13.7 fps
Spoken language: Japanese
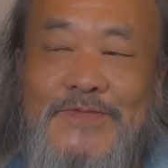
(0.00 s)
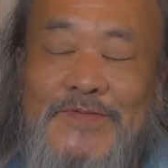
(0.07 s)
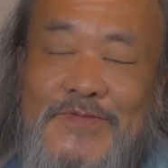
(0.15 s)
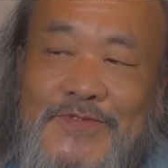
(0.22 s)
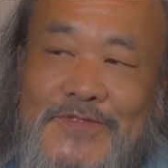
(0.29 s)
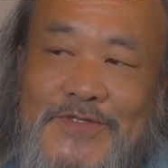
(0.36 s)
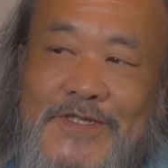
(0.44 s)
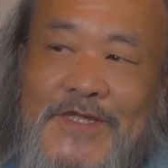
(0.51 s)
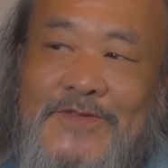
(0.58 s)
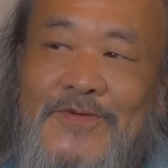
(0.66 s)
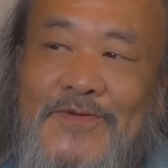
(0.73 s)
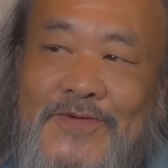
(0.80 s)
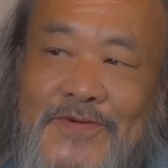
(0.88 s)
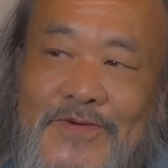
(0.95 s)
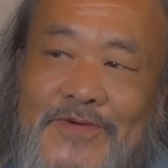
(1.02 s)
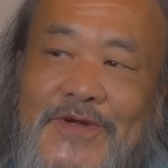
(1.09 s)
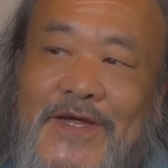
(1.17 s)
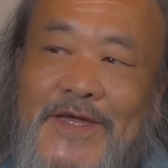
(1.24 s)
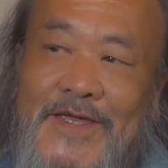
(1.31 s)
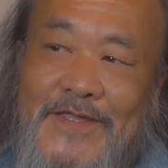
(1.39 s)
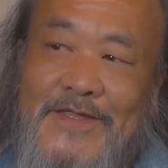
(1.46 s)
部分ってどこ
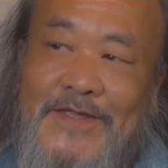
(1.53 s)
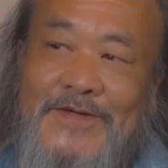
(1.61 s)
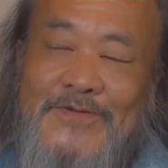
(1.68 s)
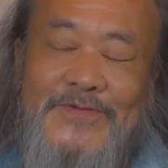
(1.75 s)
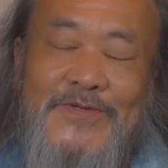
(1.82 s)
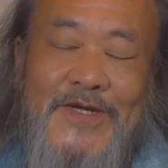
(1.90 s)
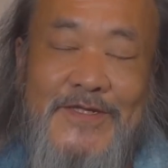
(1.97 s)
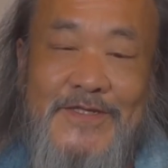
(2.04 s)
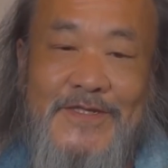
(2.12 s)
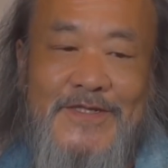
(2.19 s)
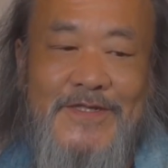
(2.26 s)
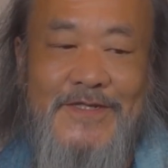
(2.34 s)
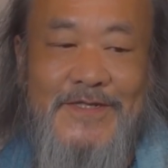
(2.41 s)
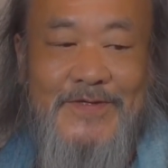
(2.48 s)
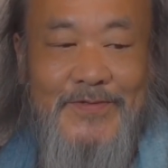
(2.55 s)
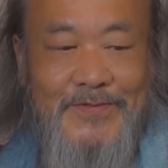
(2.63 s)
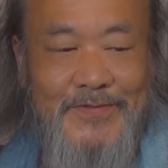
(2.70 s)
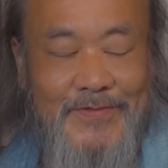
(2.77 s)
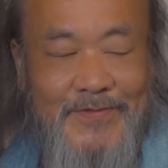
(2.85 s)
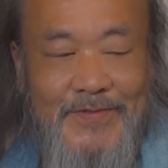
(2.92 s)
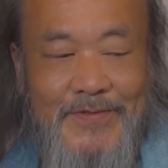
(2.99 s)
ら辺だろうなってこ
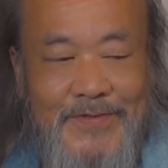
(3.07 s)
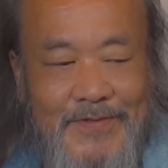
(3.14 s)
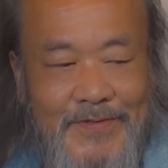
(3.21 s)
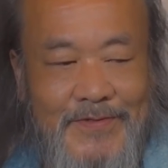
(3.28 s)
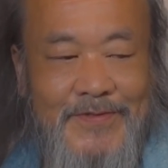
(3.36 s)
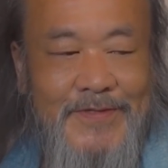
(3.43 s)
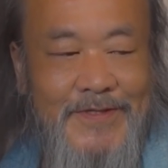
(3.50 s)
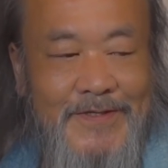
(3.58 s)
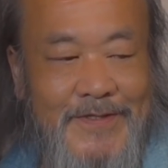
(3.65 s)
とを